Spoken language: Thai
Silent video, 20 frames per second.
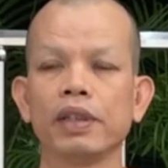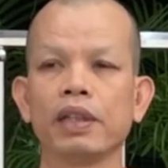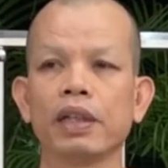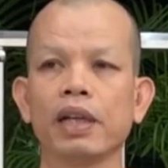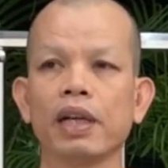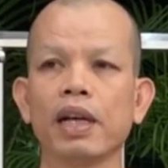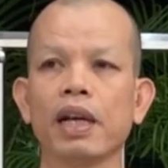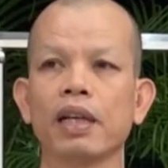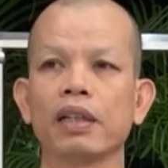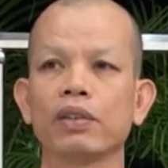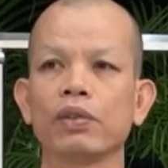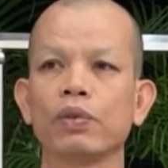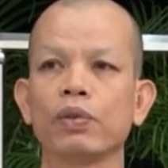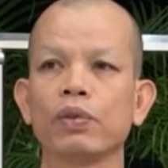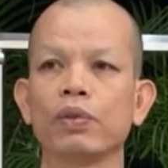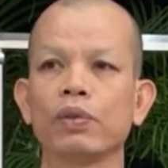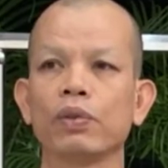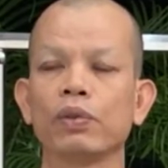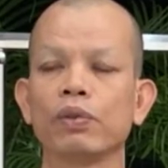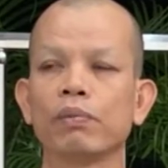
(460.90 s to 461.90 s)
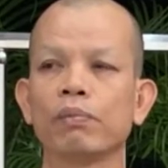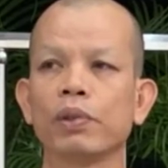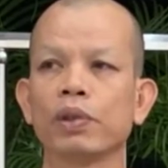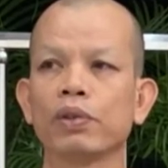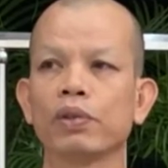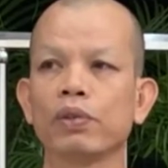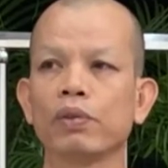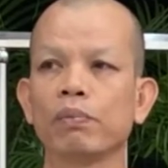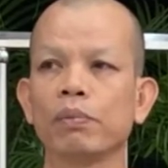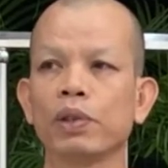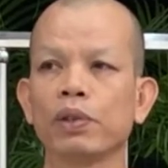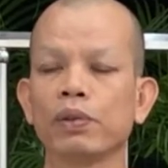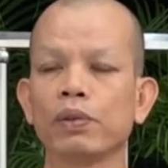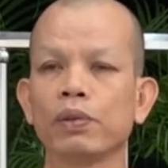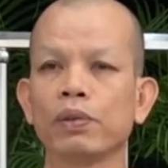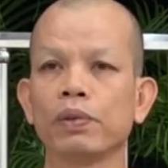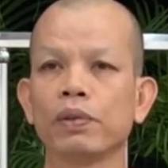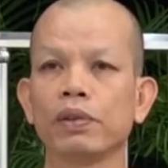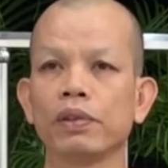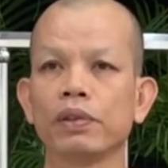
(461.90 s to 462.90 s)
เวทนาสุขทุกข์บ่สุขบ่
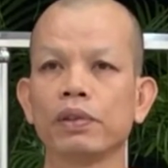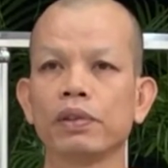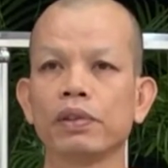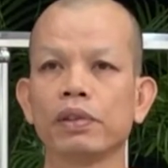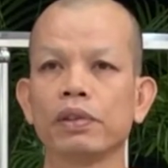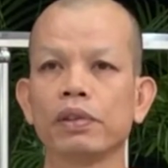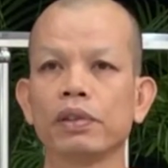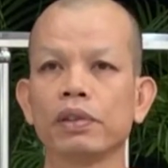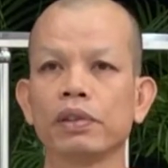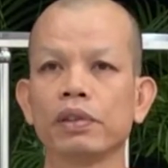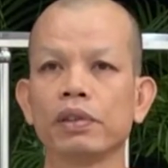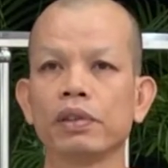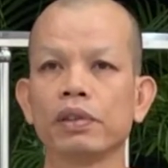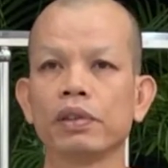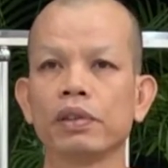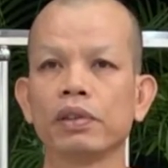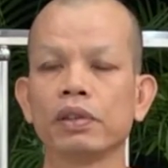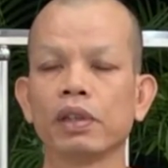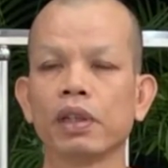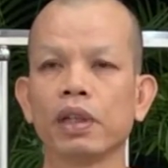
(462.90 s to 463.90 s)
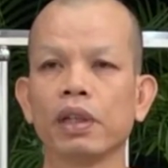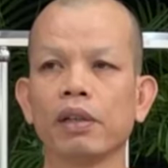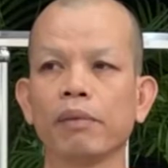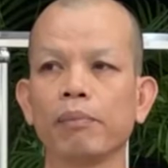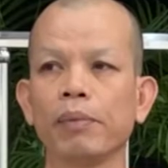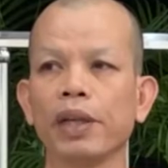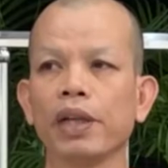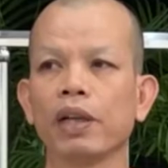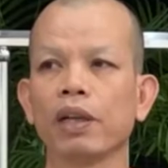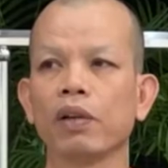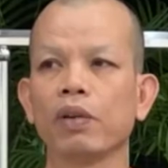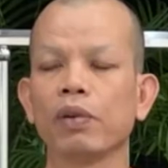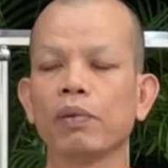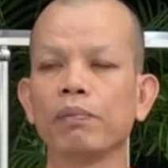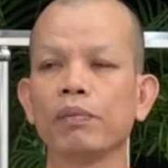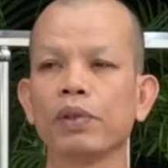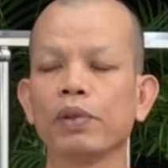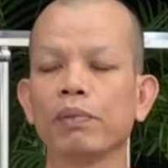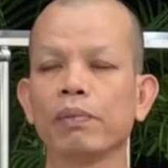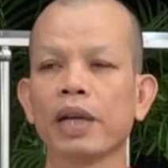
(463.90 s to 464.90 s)
ทุกข์ก็ยังเป็นอาร
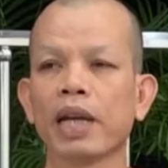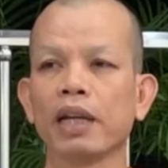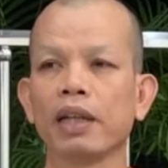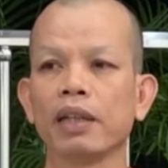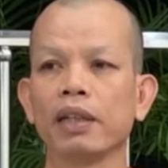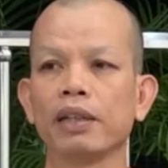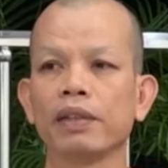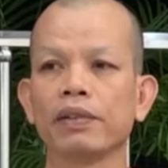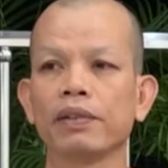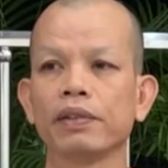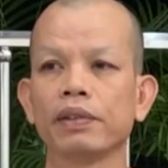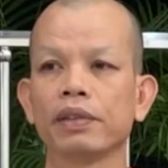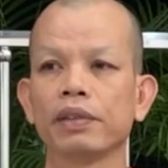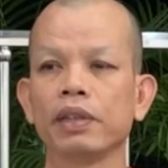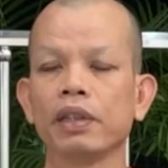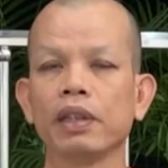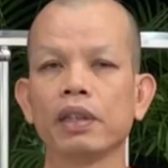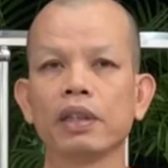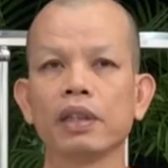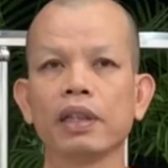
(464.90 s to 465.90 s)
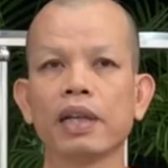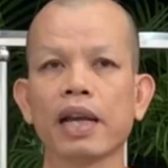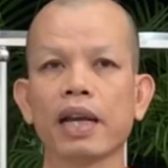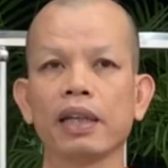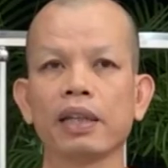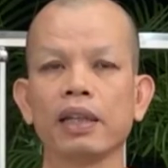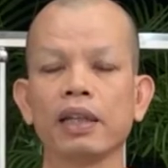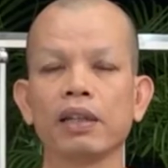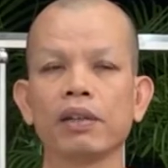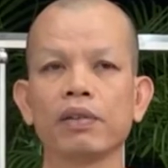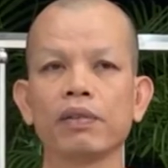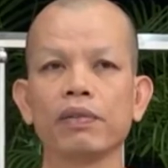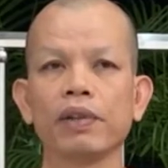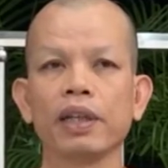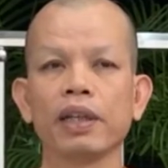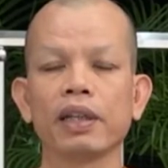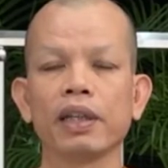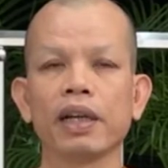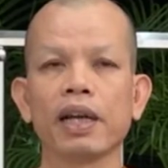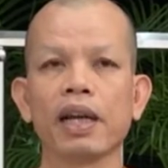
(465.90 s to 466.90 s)
มณ์อยู่บัดนนี่คือหน้าที่ของเว
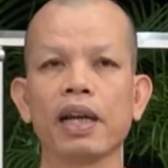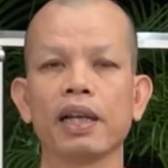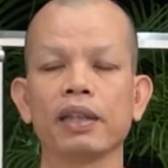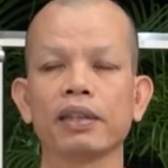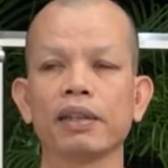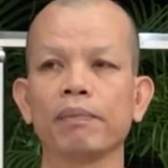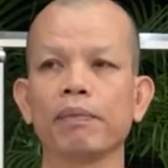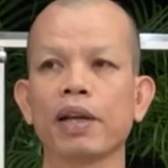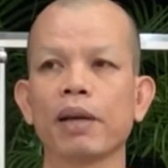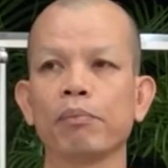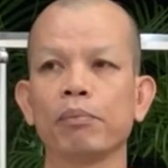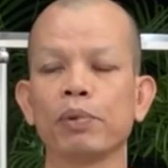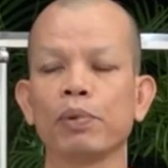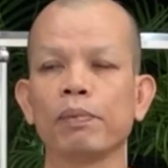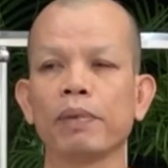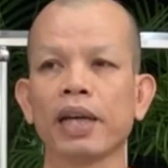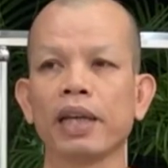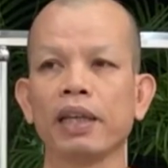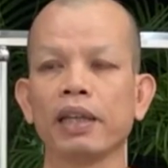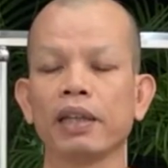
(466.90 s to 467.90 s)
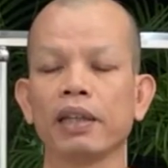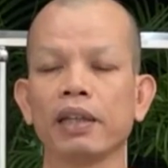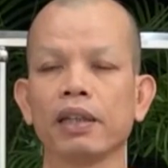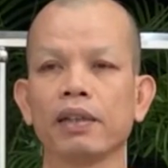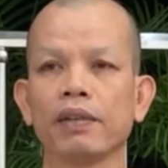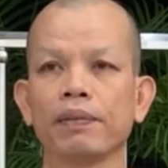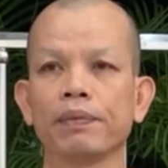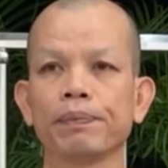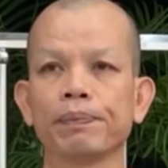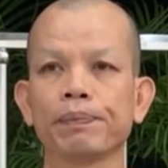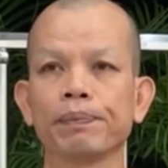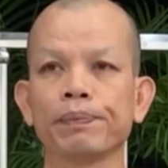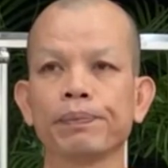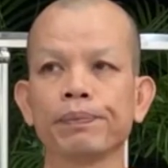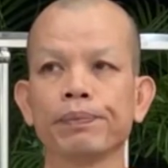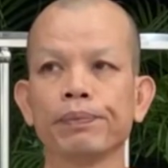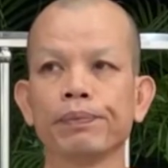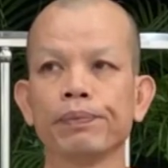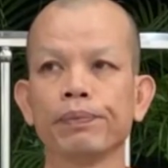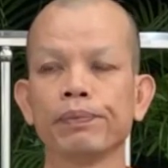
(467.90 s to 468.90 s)
ทนาสำหรับผู้ใหม่
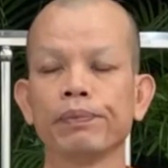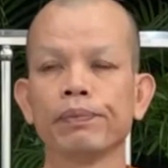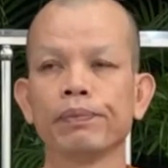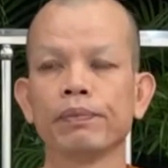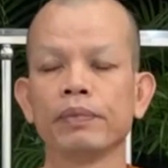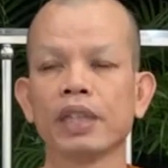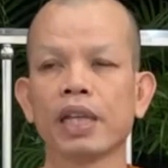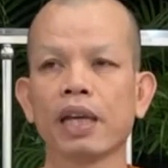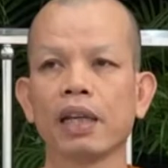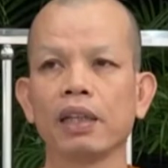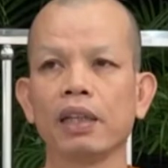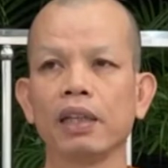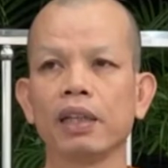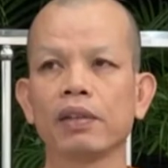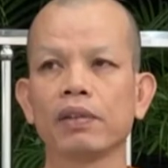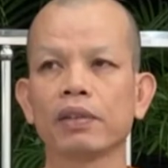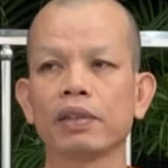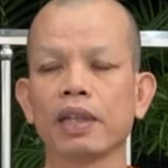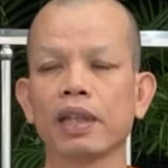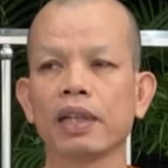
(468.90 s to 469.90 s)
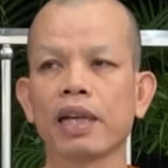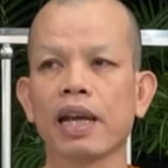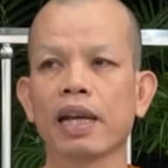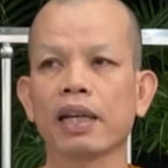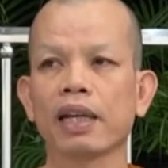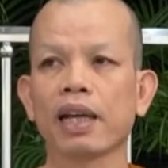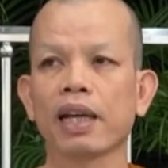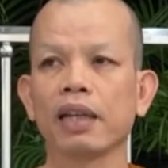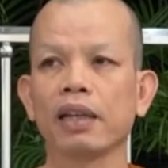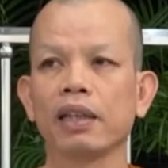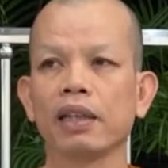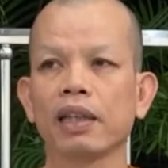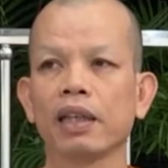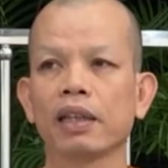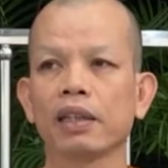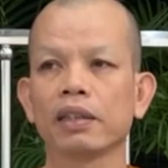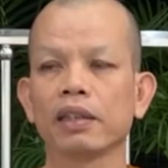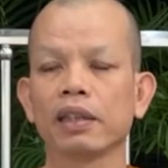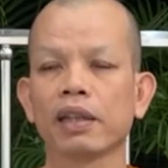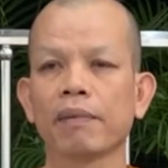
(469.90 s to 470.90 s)
หน้าที่ของสัญญา ขันนี่ยั
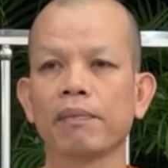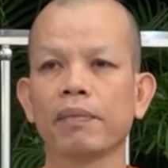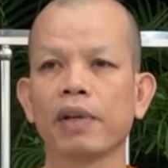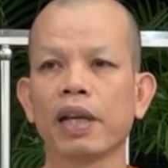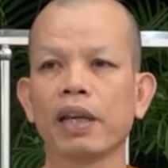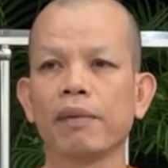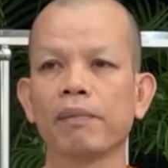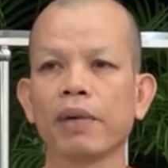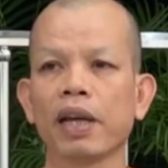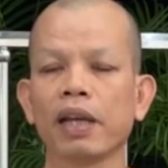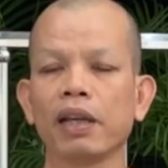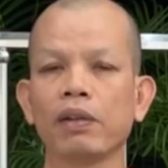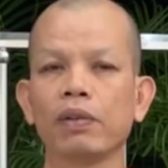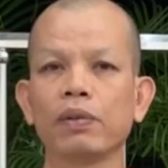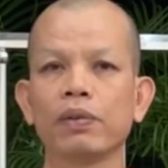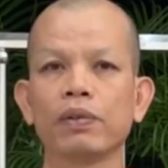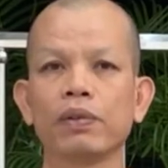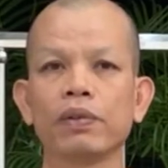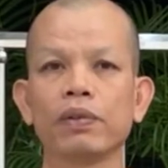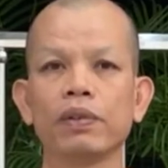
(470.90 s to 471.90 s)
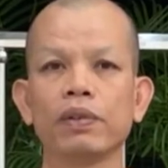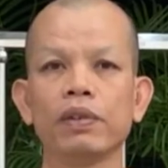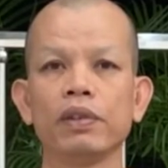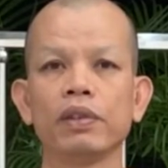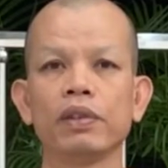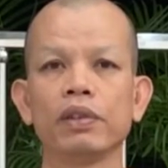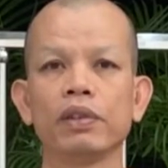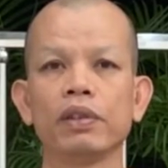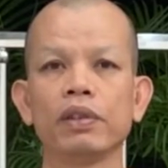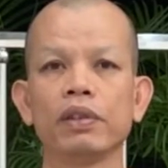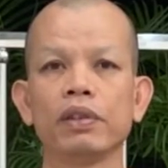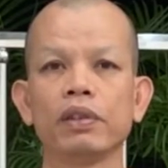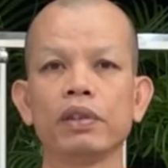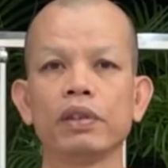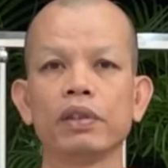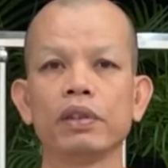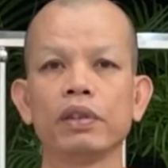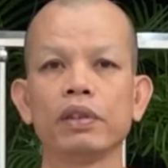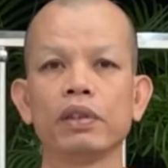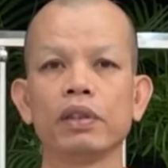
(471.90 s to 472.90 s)
งจำได้ไหมลูก
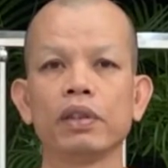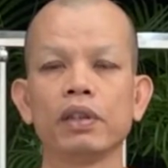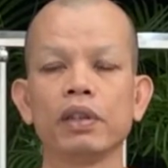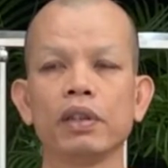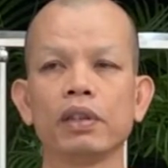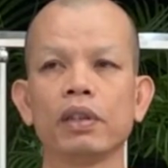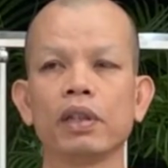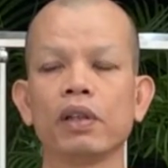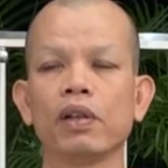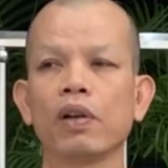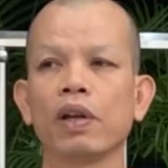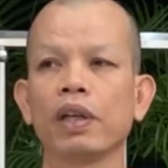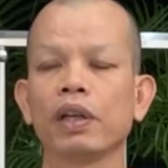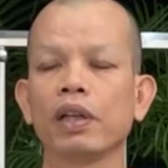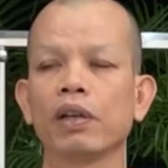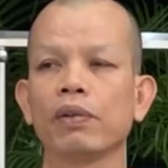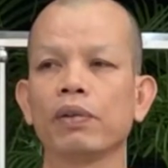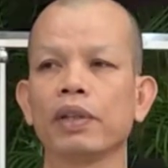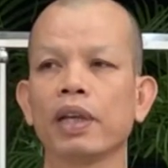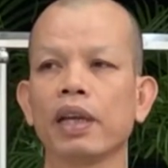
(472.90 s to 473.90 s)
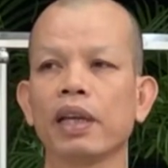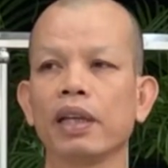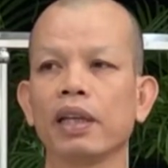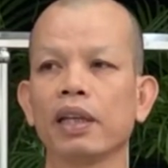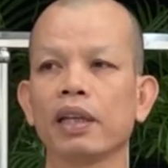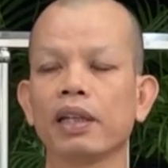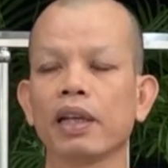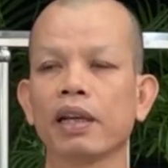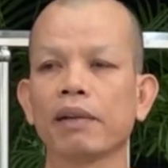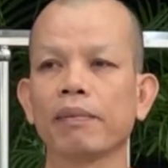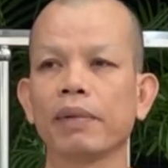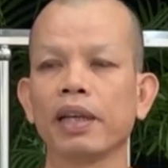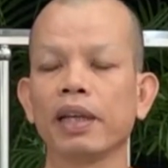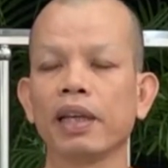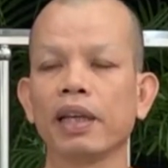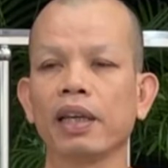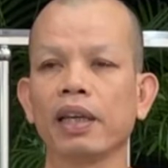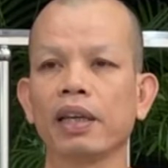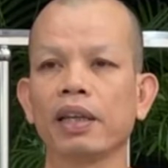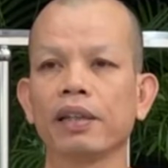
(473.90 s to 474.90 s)
นี่ แต่หน่อยเท่าไงเฮ็ดหยังมา
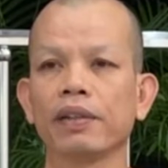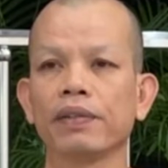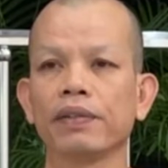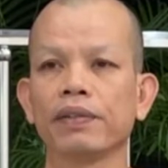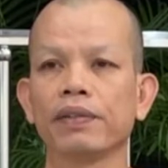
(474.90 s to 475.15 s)
เน่